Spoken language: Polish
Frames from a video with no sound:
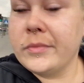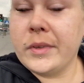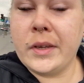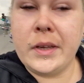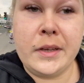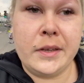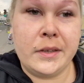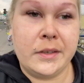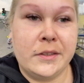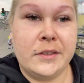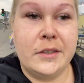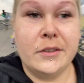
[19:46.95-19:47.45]

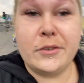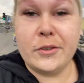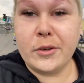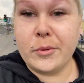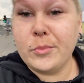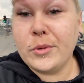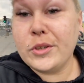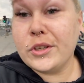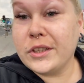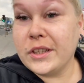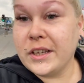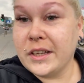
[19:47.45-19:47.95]
E, ciężko
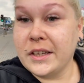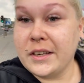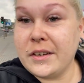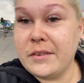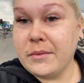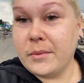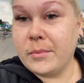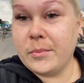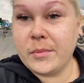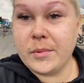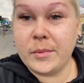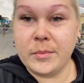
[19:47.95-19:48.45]
mi się
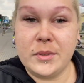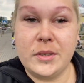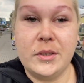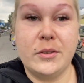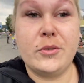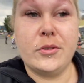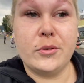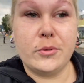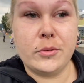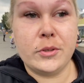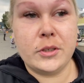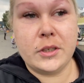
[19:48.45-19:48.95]
nagrywa, mam
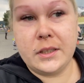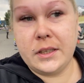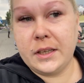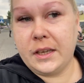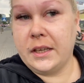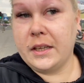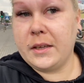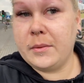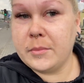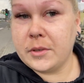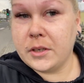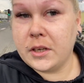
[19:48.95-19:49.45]
ciężką
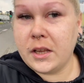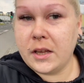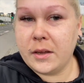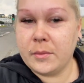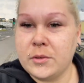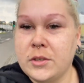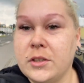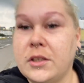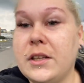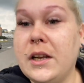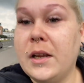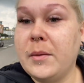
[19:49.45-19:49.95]
siatkę, nie
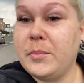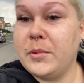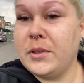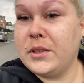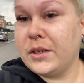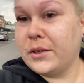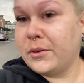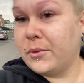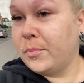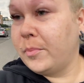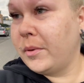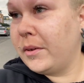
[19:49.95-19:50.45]
myślałam, że tyle
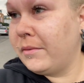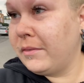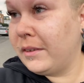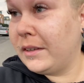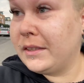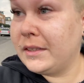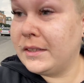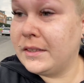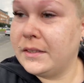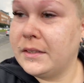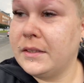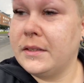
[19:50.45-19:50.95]
picia kupię,
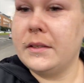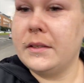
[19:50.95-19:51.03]
więc